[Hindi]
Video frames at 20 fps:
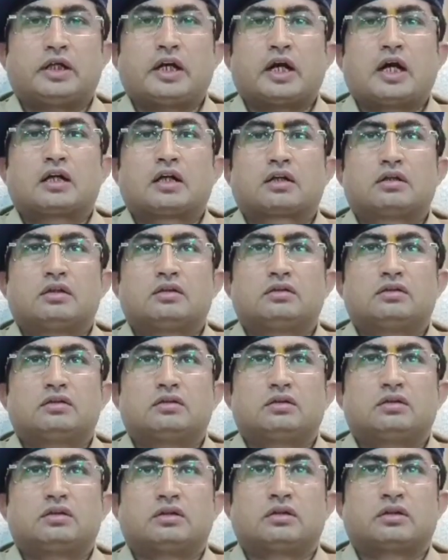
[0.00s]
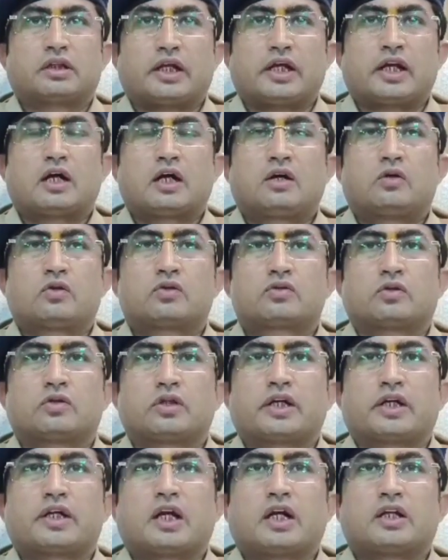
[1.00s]
दिनांक तेरह और
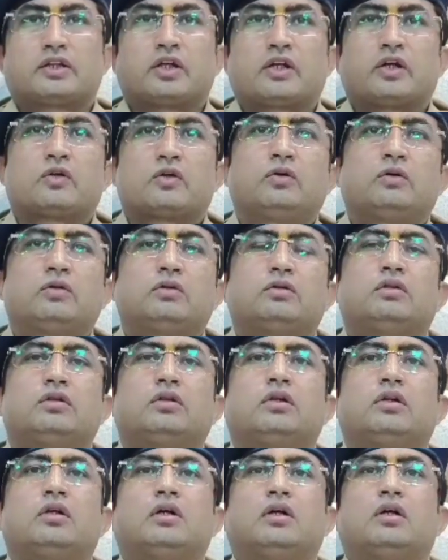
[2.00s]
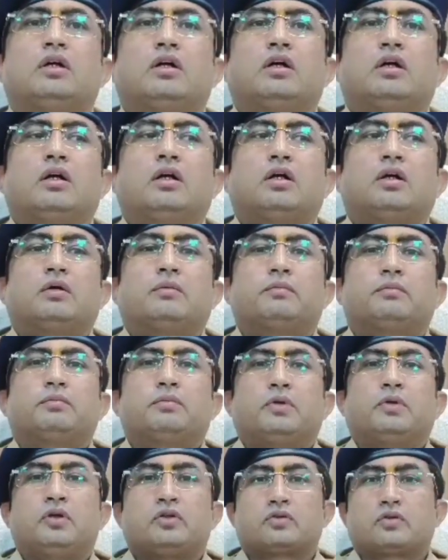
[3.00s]
चौदह की रात्रि को
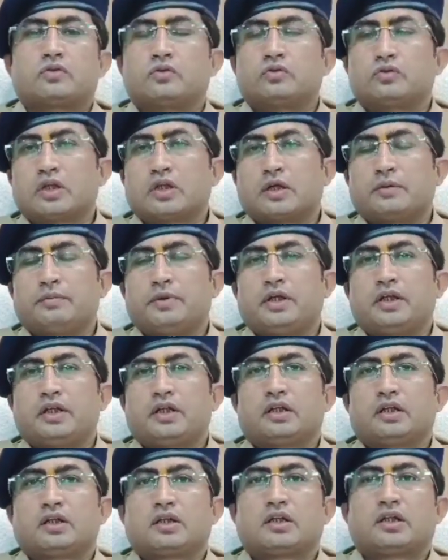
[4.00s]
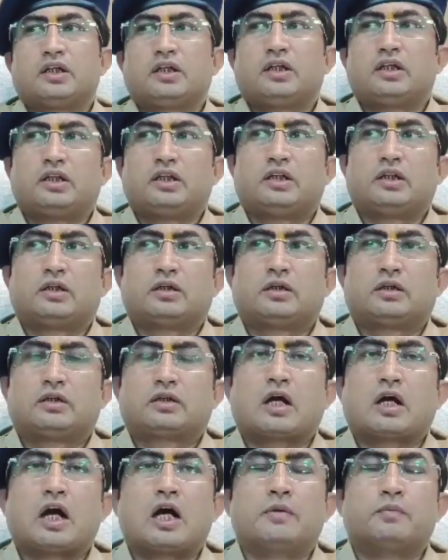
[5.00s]
पुलिस को सूचना मिली कि
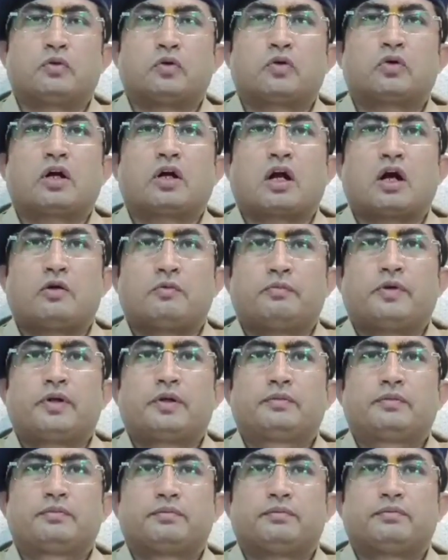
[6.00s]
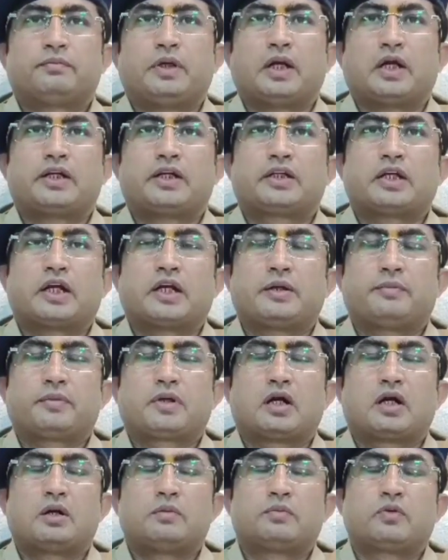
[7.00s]
खानपुर गांव में बिलारी थाने
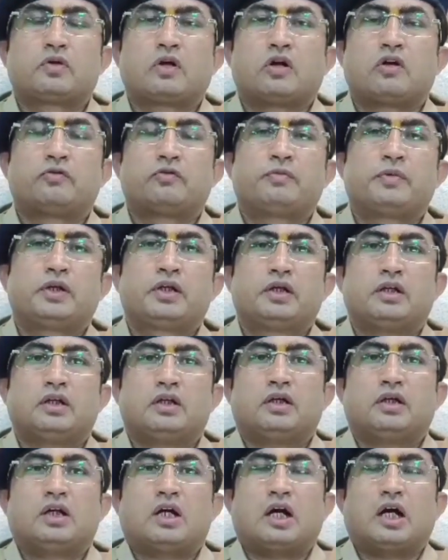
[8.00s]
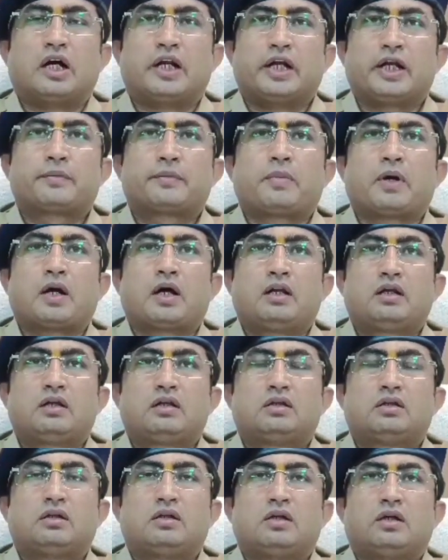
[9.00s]
में खानपुर गांव में अनेक
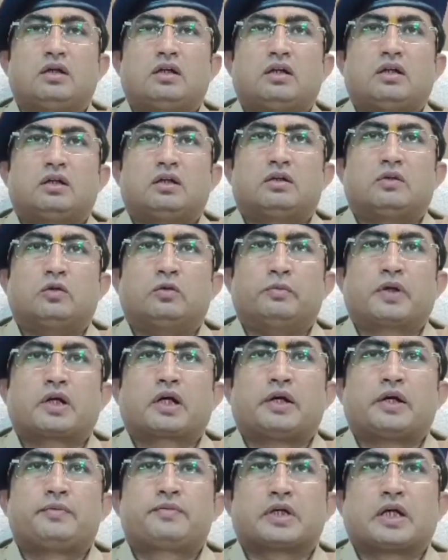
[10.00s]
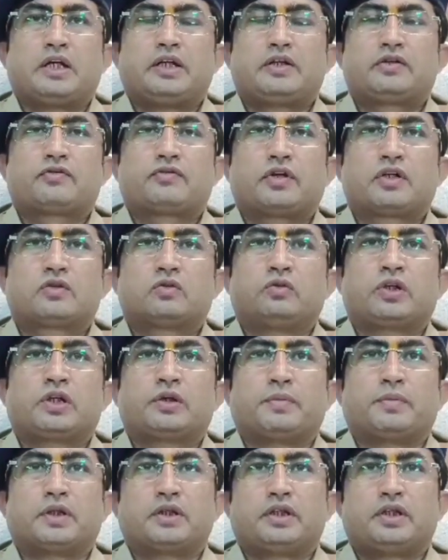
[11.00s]
पाल उम्र करीब 40 वर्ष
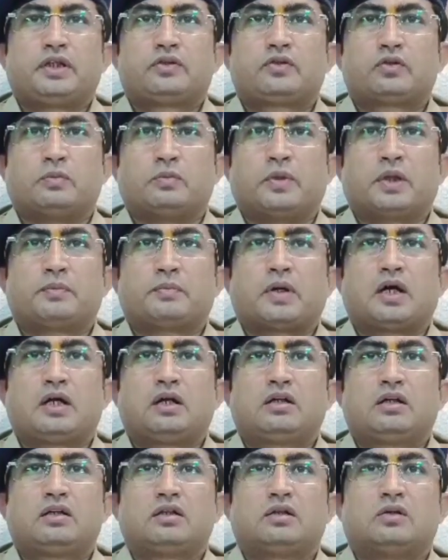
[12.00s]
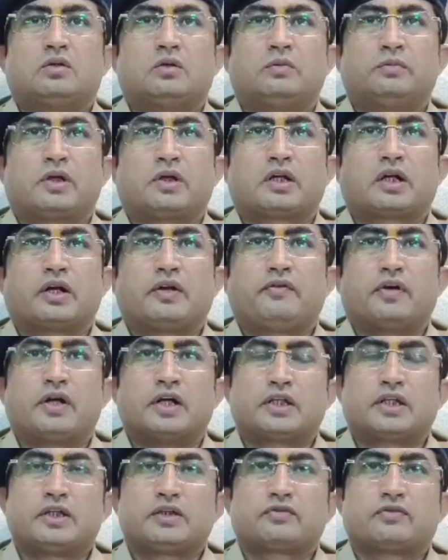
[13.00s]
उनकी पत्नी सुमन पाल उम्र
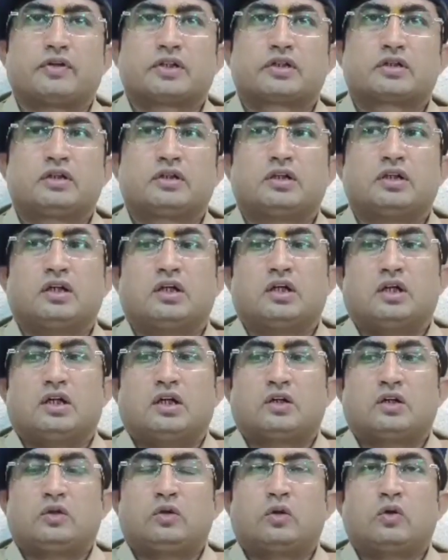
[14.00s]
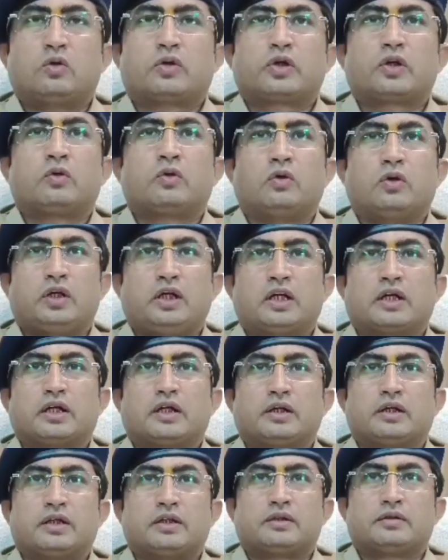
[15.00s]
करीब 38 वर्ष दोनों की गोली लग